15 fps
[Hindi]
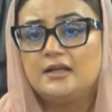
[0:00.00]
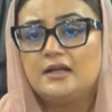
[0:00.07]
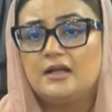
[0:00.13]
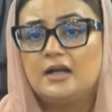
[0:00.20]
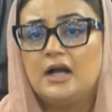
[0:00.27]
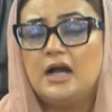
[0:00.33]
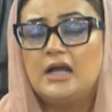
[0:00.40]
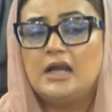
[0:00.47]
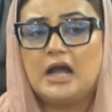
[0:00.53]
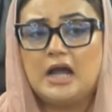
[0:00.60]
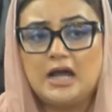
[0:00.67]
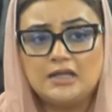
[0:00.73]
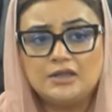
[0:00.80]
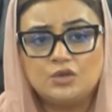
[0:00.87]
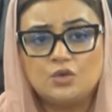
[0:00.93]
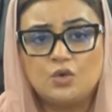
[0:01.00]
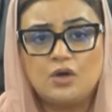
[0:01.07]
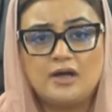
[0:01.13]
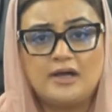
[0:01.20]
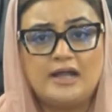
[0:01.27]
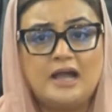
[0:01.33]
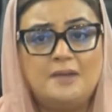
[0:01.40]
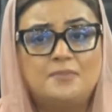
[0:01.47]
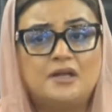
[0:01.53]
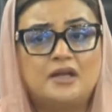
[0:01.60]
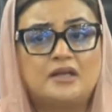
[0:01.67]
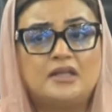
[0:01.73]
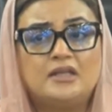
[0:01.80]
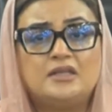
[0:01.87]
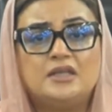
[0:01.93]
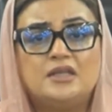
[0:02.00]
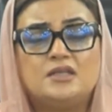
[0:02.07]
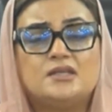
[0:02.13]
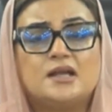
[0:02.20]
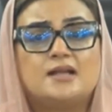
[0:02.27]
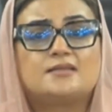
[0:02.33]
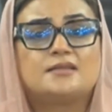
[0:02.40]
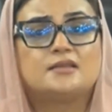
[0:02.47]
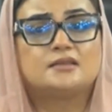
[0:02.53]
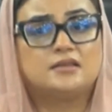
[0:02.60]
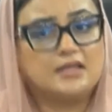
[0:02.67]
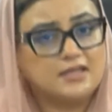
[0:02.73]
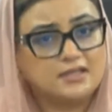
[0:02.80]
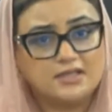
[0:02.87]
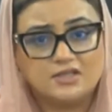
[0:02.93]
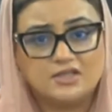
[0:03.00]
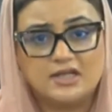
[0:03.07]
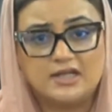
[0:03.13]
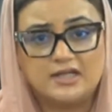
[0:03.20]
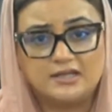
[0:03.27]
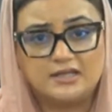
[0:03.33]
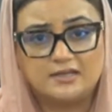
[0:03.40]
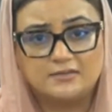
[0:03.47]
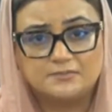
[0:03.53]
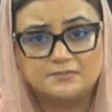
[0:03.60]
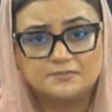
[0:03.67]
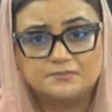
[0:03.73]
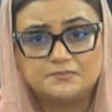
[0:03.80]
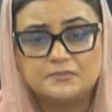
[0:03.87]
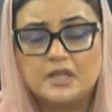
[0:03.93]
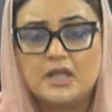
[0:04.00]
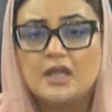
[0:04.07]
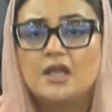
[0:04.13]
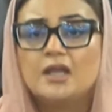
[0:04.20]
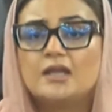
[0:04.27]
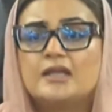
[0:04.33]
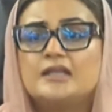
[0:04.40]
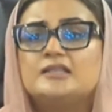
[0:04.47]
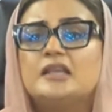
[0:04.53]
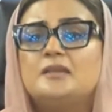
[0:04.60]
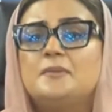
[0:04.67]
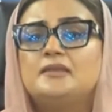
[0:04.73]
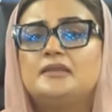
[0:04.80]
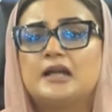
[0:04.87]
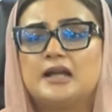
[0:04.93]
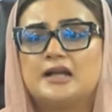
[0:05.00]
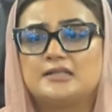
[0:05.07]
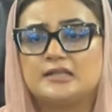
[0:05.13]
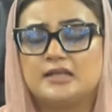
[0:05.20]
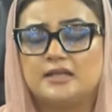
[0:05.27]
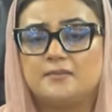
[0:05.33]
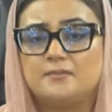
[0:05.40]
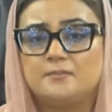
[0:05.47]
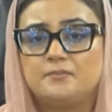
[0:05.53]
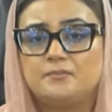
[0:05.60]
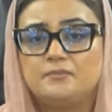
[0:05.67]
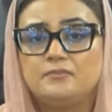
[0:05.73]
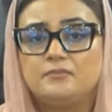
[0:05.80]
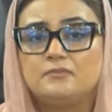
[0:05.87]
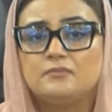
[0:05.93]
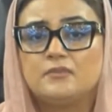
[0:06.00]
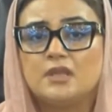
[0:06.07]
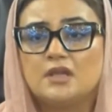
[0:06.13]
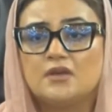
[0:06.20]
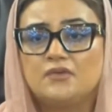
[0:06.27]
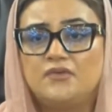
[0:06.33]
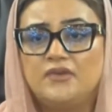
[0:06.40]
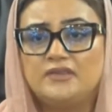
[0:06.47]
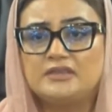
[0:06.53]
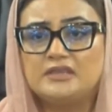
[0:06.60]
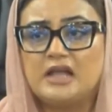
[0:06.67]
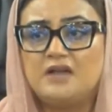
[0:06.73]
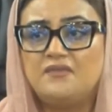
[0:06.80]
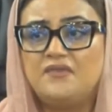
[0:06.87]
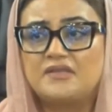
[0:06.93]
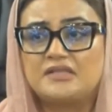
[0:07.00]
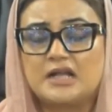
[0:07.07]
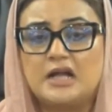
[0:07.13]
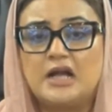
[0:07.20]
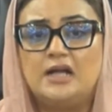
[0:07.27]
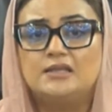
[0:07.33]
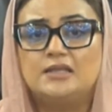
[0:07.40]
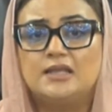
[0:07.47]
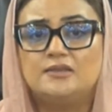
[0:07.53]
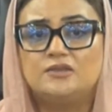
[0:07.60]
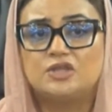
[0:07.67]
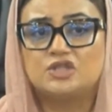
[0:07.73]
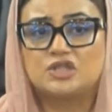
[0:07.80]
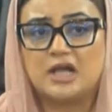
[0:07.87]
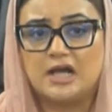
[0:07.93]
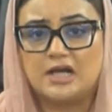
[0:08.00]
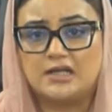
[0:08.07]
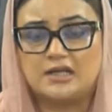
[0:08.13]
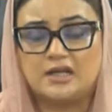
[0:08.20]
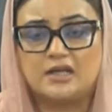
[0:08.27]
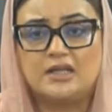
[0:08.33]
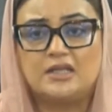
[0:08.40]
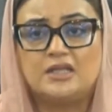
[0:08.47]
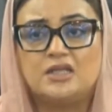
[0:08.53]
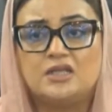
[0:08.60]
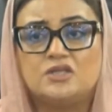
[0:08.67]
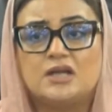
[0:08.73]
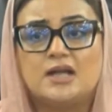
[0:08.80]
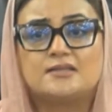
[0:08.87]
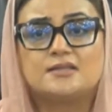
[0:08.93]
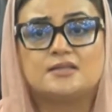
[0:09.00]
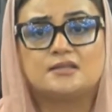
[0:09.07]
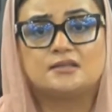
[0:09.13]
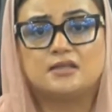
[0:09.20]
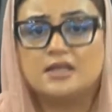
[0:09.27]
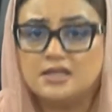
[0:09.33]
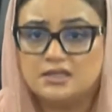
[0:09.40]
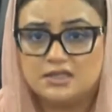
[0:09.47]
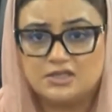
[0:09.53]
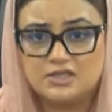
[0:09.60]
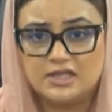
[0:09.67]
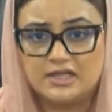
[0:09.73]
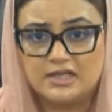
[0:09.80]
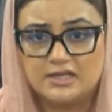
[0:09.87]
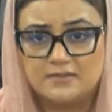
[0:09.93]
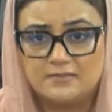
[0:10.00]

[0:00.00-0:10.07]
हालात को ख़राब करने की इजाज़त नहीं दी जाएगी किसी भी तरह से फितना फसाद इंतशार करने की इजाज़त नहीं दी जाएगी